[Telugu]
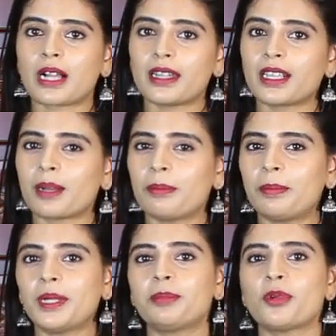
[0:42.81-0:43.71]
అంటే
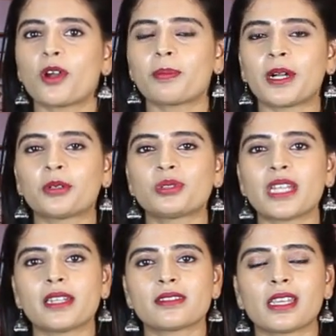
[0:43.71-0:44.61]
కంప్లీట్ ప్యూర్ పట్టు
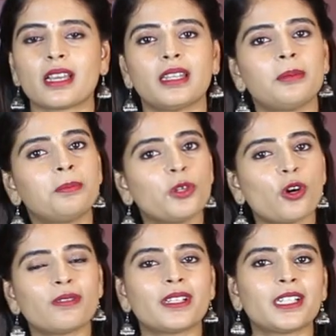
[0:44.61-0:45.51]
శారీసే కానీ
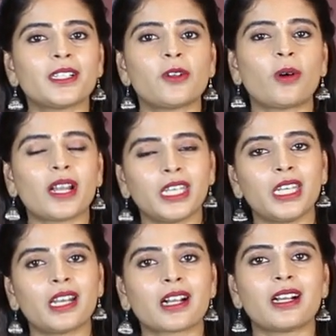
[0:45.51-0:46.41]
ప్యూర్ వెరైటీలో
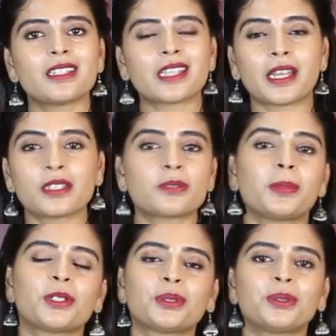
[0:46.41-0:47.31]
అన్ని రకాల శారీస్
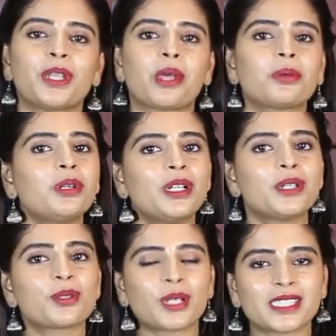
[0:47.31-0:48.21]
పెడుతూ ఉన్నారు
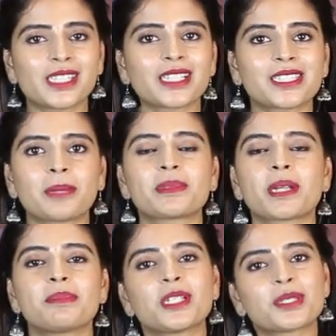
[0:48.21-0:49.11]
సో ఖచ్చితంగా
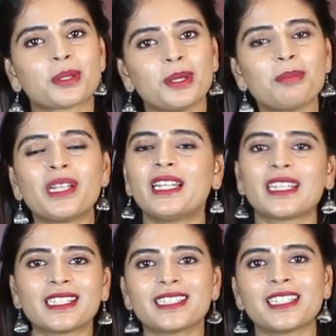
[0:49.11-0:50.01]
సబ్స్క్రైబ్ చేసుకొని బెల్
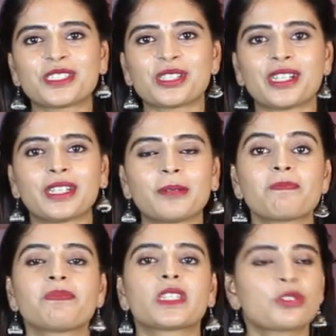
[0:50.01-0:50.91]
ఐకన్ క్లిక్ క్లిక్ చేయండి
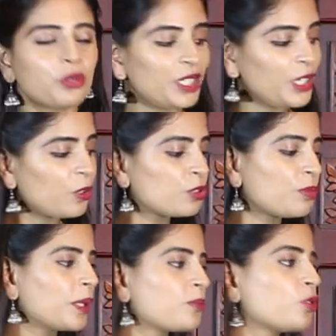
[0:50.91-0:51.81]
సో ఈరోజు
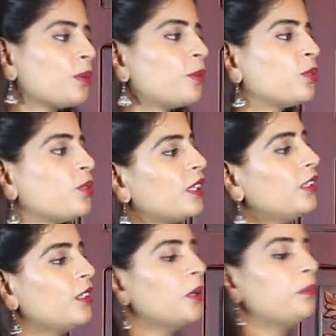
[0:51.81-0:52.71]
మనం చూడబోతున్న
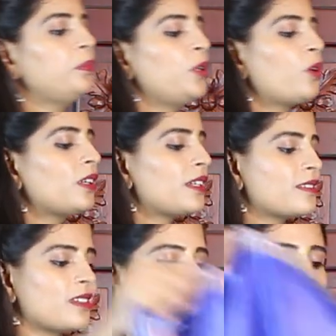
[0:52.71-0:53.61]
ప్యూర్
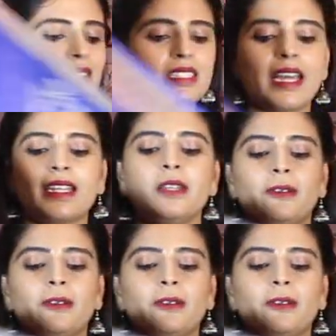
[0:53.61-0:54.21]
టసర్ సిల్క్ శారీ